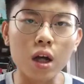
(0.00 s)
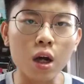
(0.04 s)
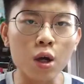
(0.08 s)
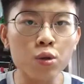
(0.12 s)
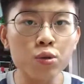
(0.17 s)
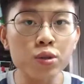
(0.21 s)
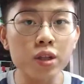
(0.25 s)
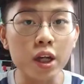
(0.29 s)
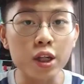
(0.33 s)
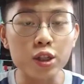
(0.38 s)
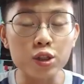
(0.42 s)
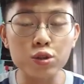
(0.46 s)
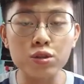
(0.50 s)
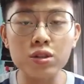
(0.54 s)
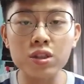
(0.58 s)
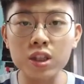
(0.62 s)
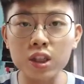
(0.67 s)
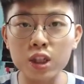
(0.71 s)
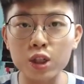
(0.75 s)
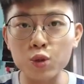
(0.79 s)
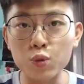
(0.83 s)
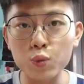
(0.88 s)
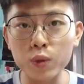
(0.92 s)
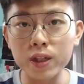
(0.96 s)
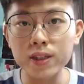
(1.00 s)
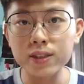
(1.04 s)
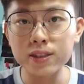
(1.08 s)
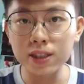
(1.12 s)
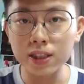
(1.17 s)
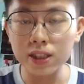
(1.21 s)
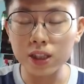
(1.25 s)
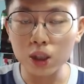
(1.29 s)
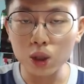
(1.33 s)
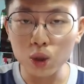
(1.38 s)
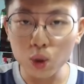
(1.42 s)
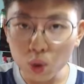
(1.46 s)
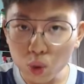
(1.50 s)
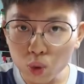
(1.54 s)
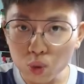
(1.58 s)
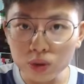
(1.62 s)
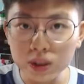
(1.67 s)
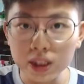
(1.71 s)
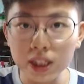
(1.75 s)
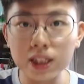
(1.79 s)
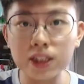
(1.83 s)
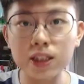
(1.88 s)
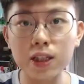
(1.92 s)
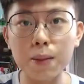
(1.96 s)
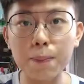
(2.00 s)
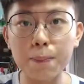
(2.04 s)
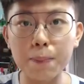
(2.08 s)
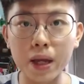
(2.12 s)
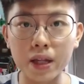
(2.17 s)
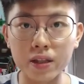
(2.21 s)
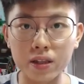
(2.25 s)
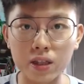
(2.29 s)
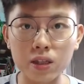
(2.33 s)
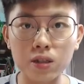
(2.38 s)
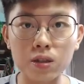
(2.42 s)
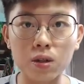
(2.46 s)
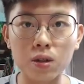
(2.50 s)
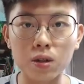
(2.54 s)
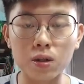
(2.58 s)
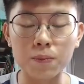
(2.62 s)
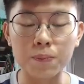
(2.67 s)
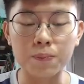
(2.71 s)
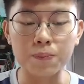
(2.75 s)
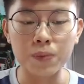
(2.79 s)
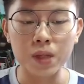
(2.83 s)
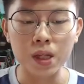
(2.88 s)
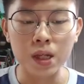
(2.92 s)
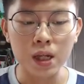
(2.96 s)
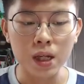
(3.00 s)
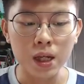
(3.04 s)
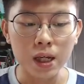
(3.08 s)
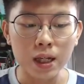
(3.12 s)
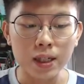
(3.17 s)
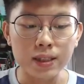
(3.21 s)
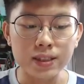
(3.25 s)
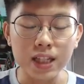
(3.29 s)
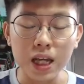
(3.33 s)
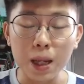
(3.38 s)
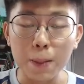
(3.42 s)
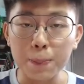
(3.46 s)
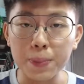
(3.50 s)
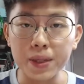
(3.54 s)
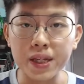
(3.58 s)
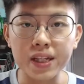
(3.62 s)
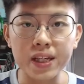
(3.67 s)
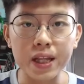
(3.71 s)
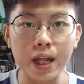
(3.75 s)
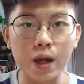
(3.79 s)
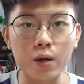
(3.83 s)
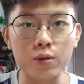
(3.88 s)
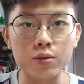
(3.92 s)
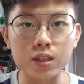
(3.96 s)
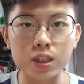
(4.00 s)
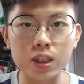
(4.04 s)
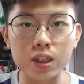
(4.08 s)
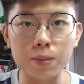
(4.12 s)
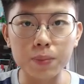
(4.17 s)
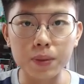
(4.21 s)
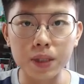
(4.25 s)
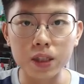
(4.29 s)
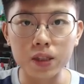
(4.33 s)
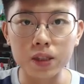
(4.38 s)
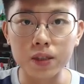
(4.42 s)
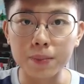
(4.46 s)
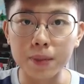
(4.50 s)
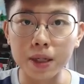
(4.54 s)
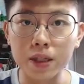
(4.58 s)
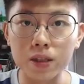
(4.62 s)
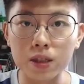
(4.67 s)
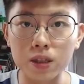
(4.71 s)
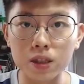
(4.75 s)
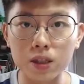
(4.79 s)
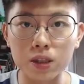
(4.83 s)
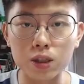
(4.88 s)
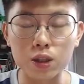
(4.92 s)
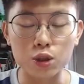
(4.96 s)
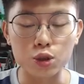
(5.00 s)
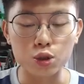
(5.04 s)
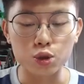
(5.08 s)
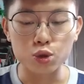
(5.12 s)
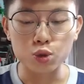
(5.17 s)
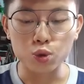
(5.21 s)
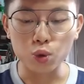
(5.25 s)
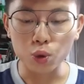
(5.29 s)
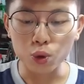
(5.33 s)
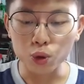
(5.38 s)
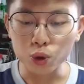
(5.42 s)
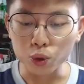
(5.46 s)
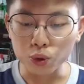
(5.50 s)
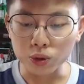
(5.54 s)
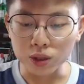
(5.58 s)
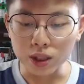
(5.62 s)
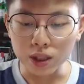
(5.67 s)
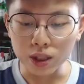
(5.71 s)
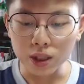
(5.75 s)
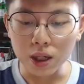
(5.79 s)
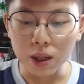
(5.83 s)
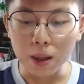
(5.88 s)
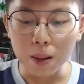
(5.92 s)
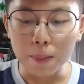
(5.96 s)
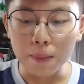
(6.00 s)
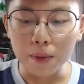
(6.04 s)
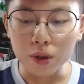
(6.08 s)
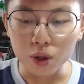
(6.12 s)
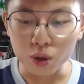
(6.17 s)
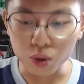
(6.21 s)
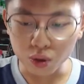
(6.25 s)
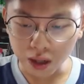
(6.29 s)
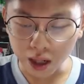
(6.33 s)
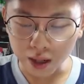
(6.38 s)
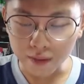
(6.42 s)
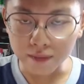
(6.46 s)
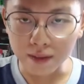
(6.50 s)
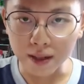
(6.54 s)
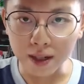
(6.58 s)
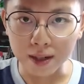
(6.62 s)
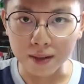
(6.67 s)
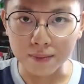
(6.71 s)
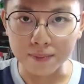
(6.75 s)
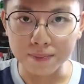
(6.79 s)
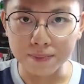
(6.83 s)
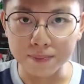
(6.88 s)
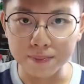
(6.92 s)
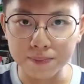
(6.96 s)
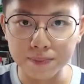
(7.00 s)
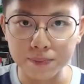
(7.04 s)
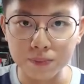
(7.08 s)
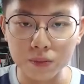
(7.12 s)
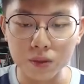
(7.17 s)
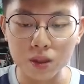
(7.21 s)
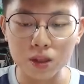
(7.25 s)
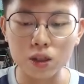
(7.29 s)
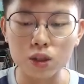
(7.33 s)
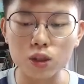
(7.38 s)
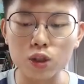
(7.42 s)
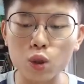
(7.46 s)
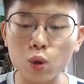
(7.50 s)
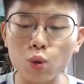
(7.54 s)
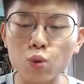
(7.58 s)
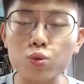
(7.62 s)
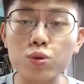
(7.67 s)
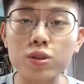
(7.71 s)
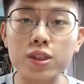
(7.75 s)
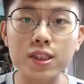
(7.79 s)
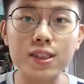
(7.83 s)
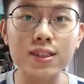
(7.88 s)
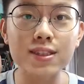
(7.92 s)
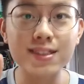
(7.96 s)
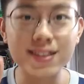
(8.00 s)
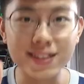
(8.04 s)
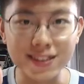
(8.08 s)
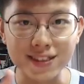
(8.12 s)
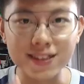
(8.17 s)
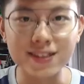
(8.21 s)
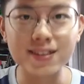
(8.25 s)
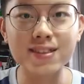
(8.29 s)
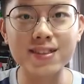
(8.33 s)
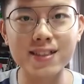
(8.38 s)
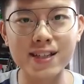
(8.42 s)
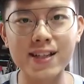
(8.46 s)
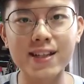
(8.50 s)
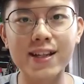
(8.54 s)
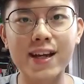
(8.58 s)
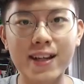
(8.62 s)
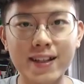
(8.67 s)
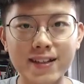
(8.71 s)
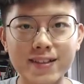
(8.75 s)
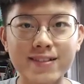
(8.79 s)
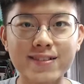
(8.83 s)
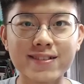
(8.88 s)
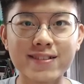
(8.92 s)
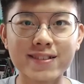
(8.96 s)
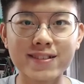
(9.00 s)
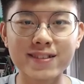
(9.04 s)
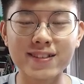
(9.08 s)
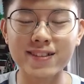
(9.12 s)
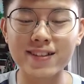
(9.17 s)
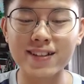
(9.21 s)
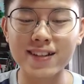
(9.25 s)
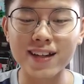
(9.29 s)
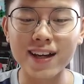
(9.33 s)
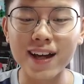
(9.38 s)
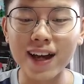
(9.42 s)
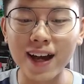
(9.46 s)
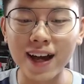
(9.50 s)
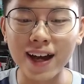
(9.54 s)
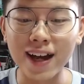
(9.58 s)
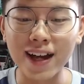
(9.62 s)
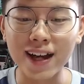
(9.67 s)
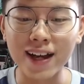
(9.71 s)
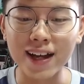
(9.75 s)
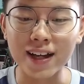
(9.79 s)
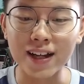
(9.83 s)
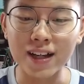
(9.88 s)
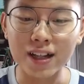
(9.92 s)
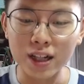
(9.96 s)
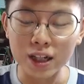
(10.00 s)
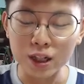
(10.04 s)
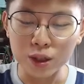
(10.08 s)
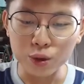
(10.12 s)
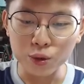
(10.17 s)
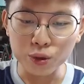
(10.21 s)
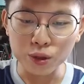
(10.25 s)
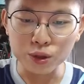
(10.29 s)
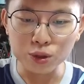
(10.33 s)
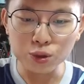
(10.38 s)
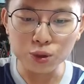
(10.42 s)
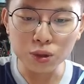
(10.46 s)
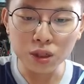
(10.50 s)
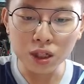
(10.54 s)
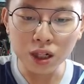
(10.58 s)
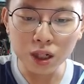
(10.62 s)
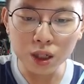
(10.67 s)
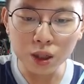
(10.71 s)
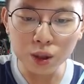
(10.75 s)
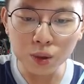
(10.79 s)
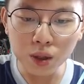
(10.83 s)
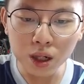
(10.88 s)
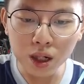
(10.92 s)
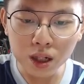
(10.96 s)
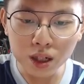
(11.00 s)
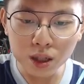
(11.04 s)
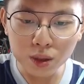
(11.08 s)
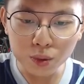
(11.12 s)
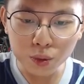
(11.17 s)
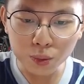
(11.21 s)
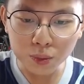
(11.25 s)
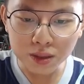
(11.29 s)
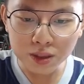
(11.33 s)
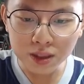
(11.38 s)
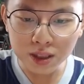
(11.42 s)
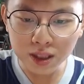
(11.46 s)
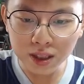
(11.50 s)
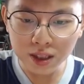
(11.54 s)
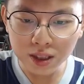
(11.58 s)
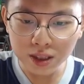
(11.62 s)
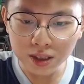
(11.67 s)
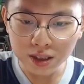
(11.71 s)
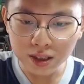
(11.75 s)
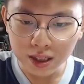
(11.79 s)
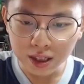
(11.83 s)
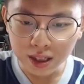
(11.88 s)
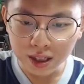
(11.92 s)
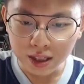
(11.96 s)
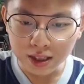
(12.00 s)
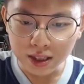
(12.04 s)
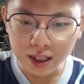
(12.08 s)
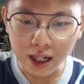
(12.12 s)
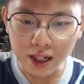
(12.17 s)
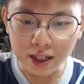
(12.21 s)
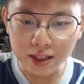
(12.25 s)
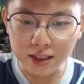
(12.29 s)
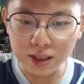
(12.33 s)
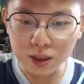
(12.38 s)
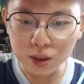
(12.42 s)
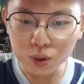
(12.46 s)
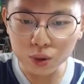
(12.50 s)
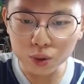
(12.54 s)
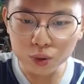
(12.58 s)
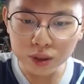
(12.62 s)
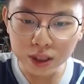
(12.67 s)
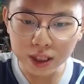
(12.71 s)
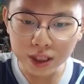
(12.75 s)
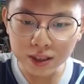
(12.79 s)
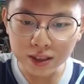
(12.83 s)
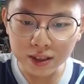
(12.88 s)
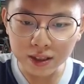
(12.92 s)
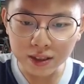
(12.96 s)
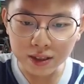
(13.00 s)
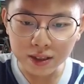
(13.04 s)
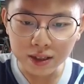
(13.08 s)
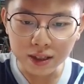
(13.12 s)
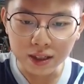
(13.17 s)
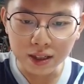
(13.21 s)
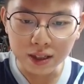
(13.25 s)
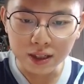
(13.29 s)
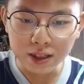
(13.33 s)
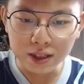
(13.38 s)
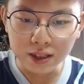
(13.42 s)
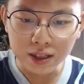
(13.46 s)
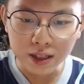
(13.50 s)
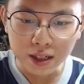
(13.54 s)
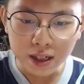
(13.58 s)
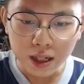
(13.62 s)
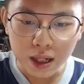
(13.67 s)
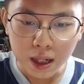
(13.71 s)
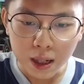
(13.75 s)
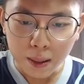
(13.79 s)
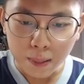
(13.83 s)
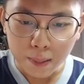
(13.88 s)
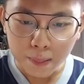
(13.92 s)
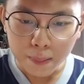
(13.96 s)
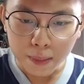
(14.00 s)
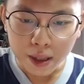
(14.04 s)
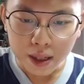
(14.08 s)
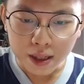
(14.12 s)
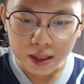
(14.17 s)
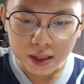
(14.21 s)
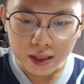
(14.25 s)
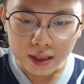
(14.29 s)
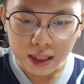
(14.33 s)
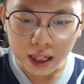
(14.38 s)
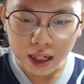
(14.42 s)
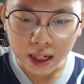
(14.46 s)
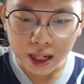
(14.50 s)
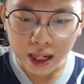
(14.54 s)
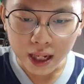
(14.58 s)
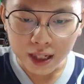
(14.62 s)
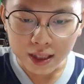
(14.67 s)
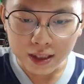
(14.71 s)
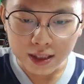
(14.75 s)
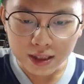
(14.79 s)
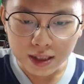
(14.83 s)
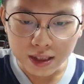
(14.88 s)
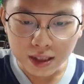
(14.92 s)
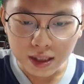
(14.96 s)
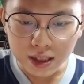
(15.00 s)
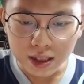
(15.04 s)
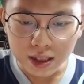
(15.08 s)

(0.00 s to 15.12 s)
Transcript: 后也就是因为这个固定的 pattern 哦，在 PLDP 里面呢，所有的 graph 啊都是直线来的。哎，如果你注意看的话，我们这个它也是固定的。每当 x